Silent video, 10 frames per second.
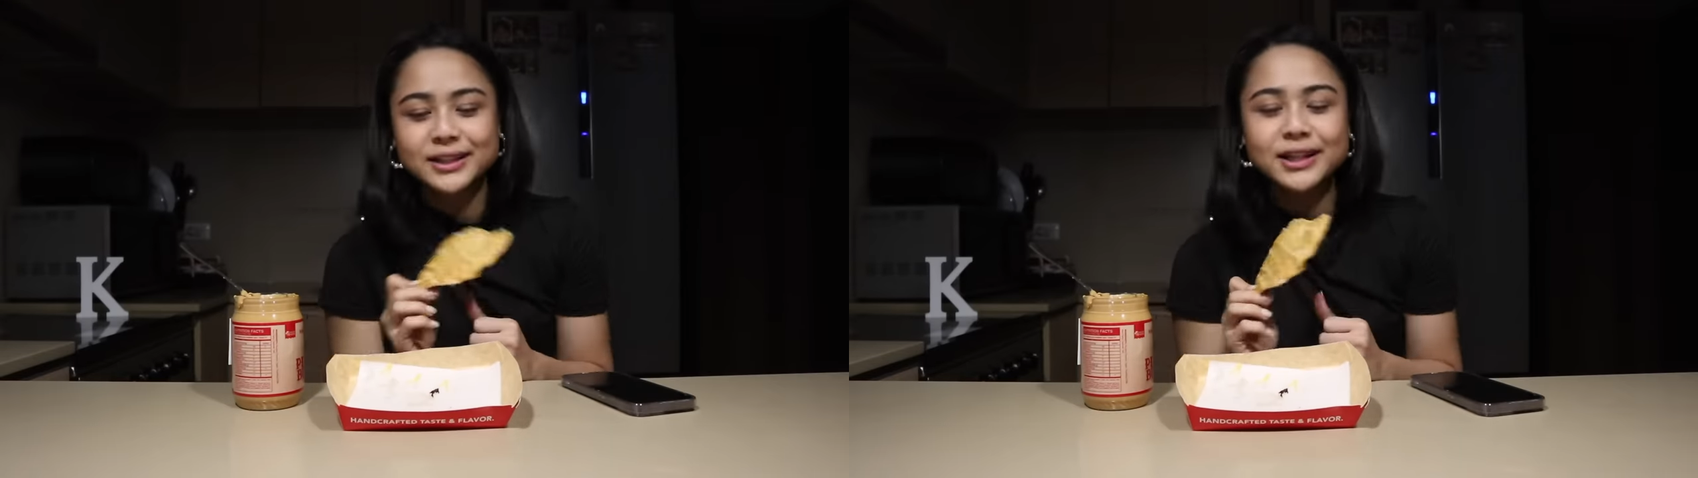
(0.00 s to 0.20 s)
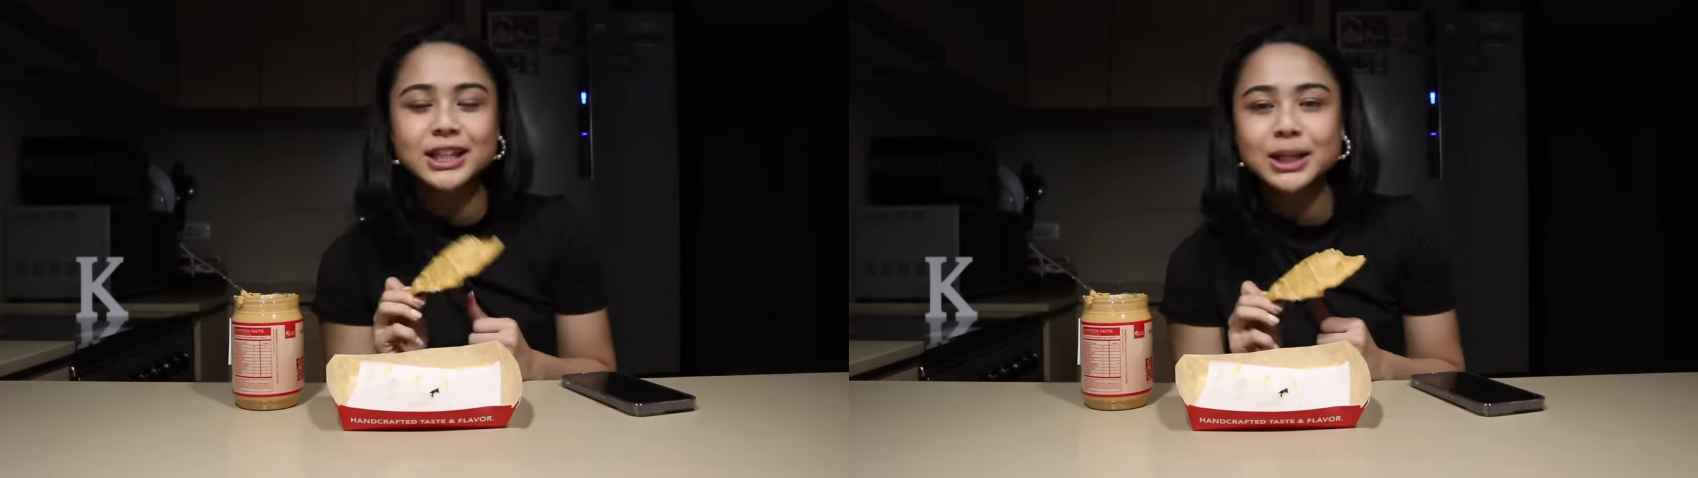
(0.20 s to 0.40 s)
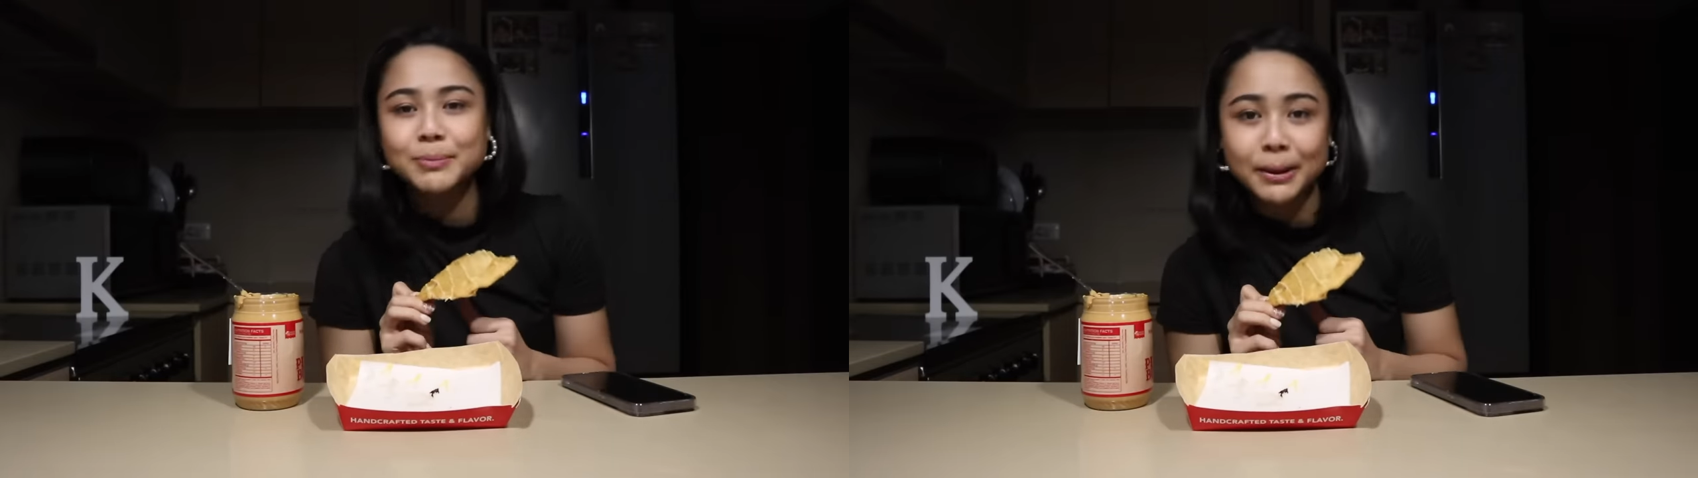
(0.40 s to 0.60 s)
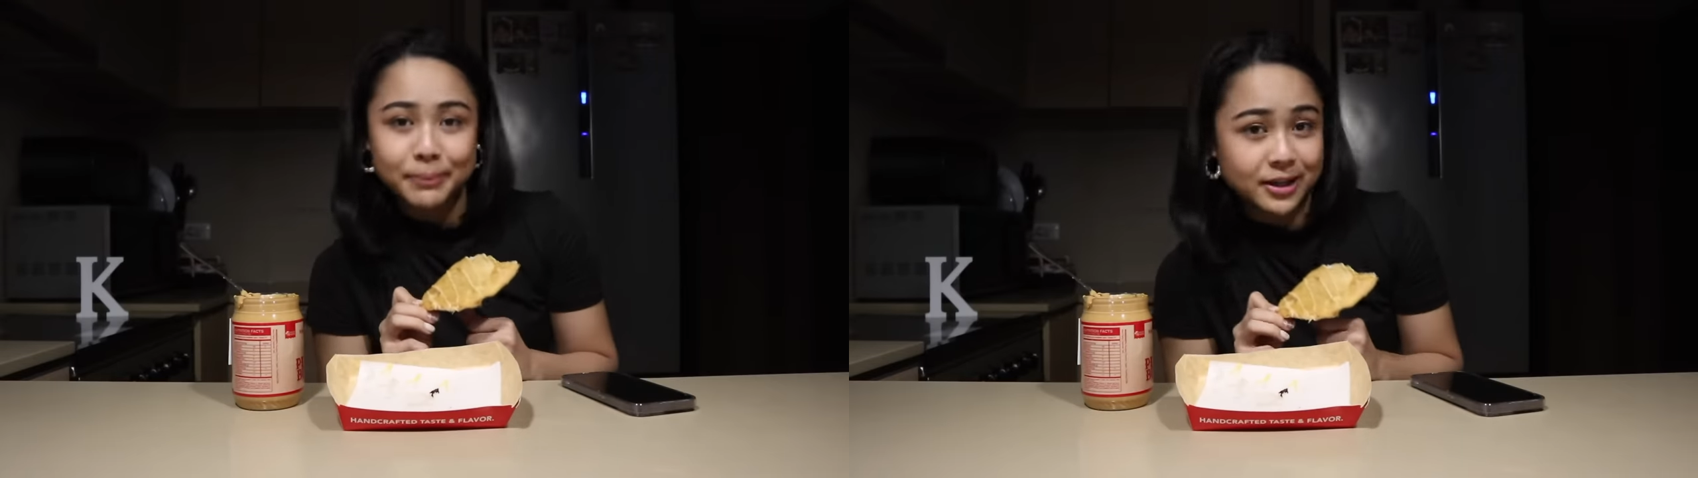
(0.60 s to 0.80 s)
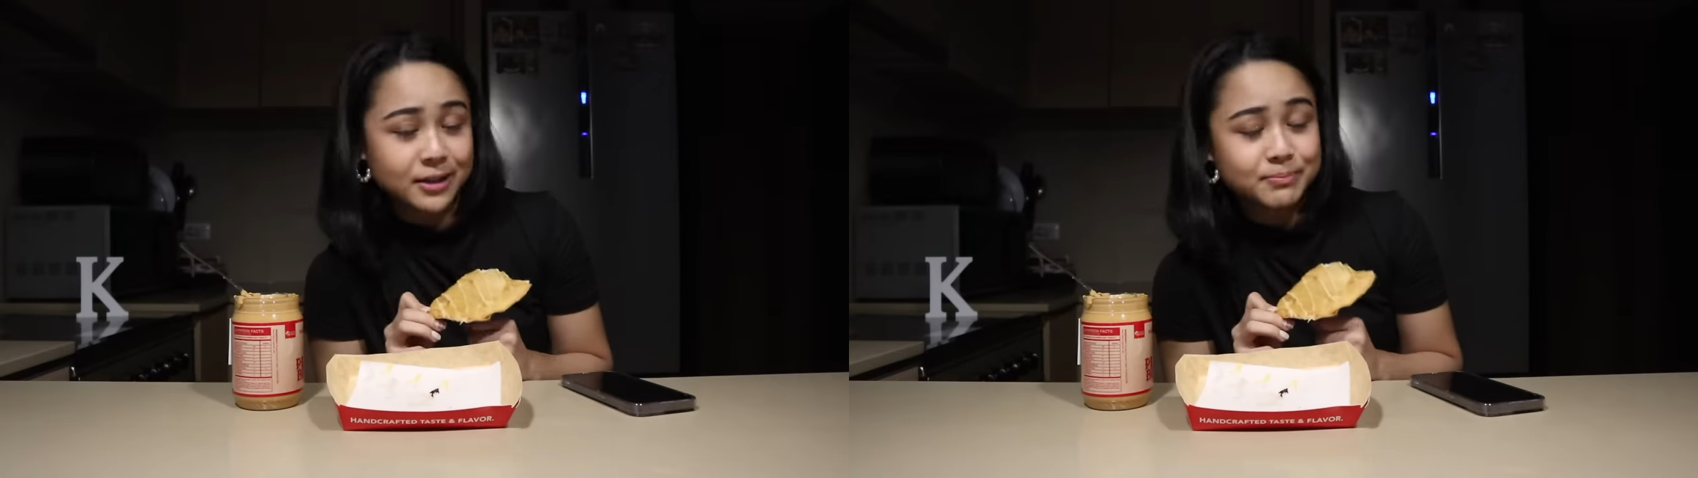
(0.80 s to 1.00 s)
Nadadapa
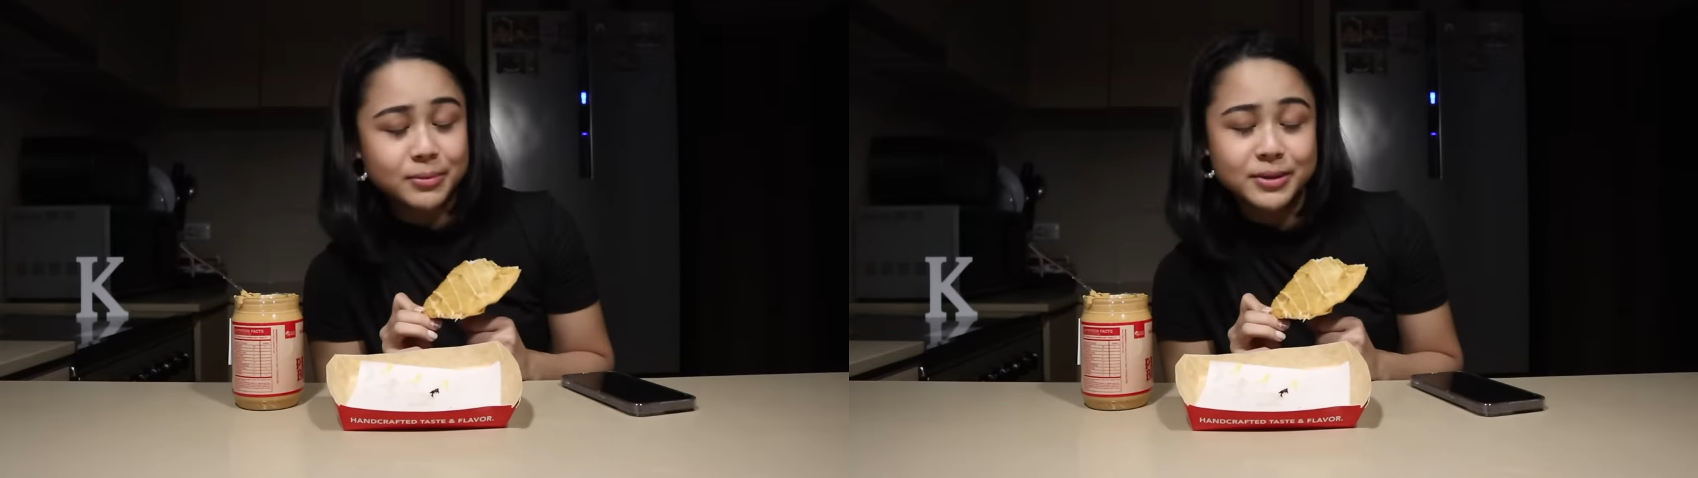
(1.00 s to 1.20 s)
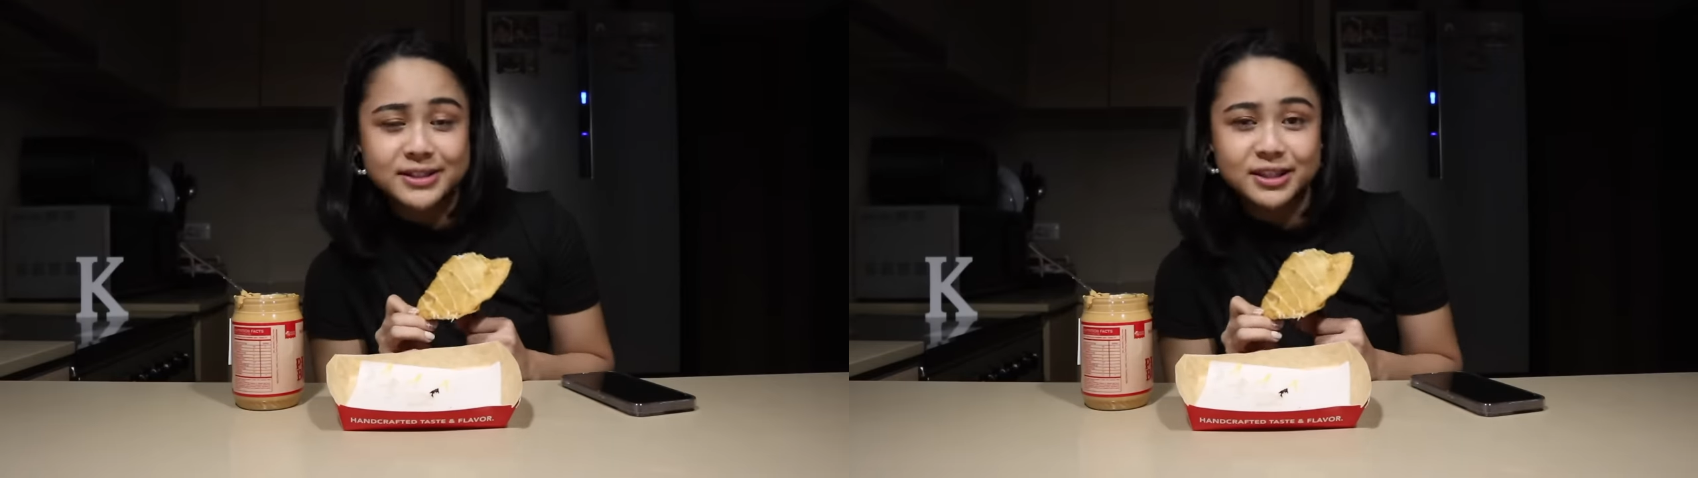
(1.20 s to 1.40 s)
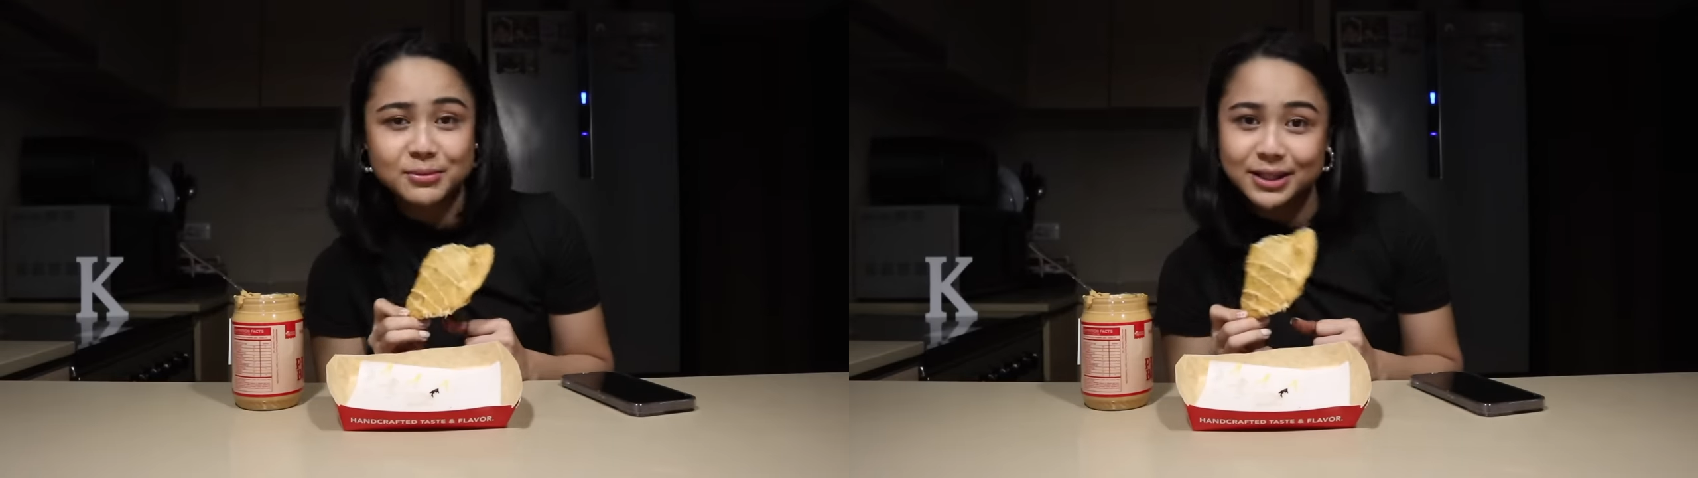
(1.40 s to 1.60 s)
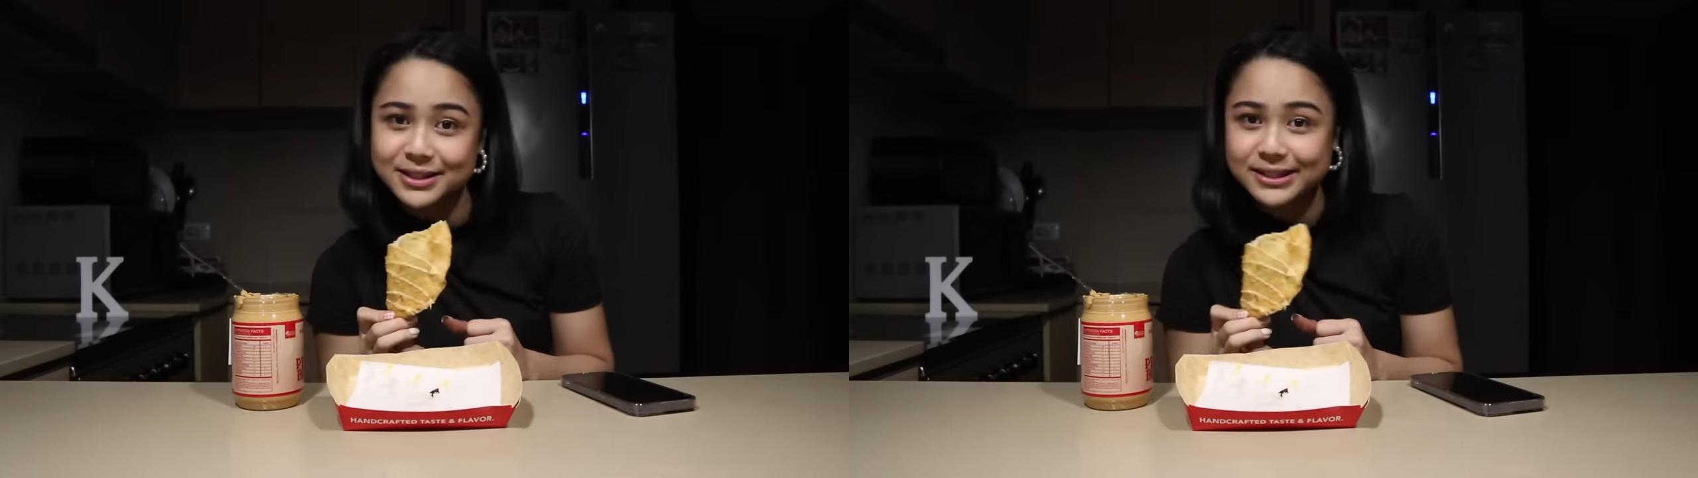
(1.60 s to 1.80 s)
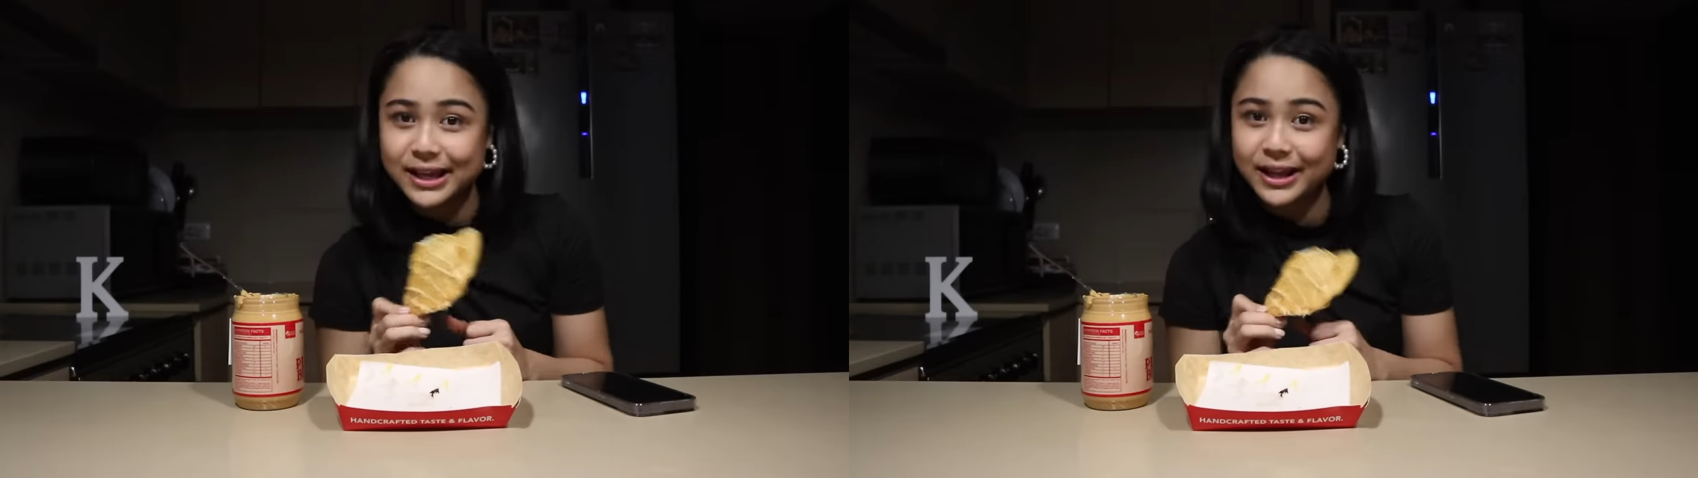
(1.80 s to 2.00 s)
pa rin
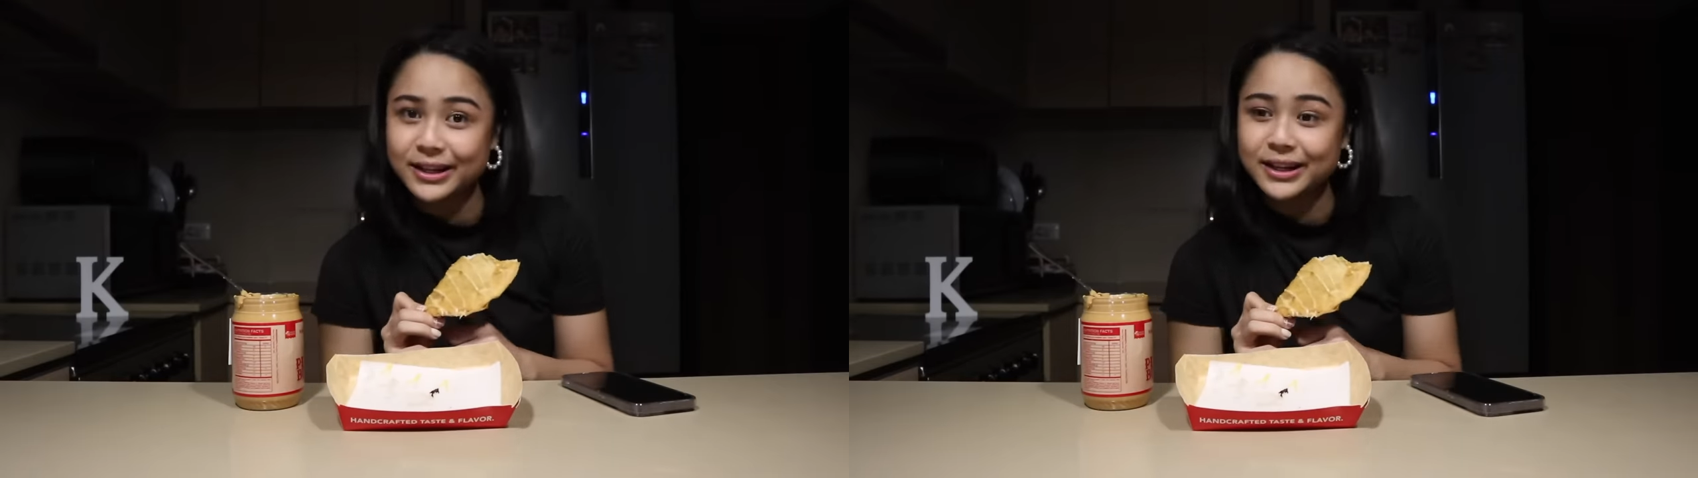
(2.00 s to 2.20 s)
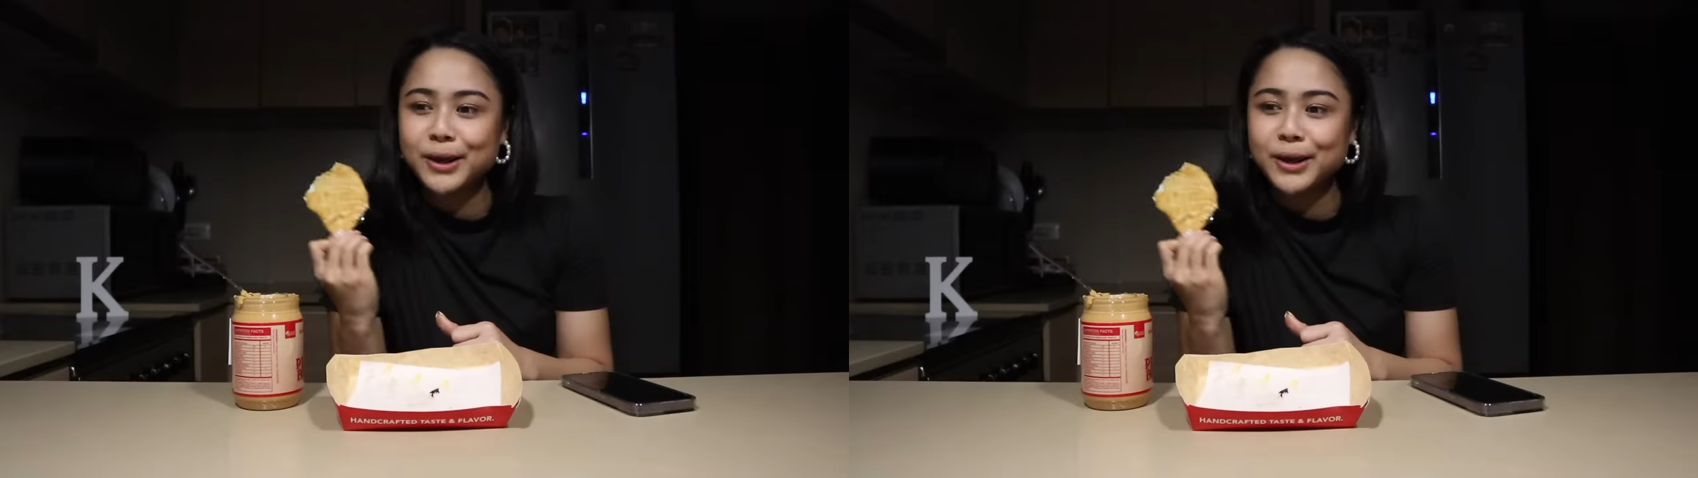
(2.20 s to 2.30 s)
paminsan-minsan.